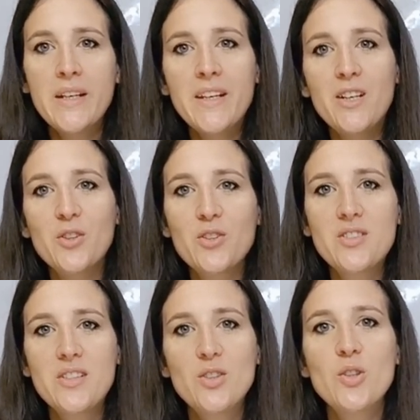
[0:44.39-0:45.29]
Il loro
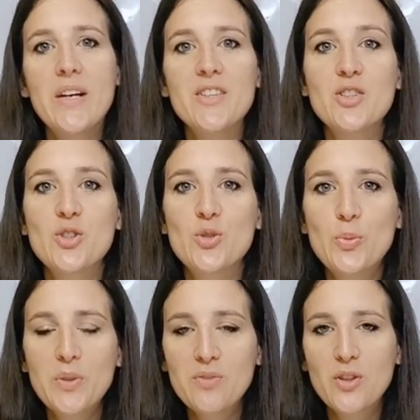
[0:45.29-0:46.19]
sito è
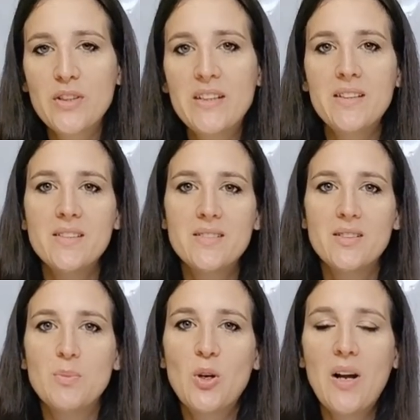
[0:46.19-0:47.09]
super
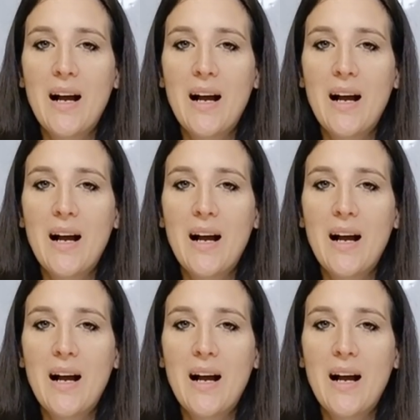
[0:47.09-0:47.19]
fornitissimo,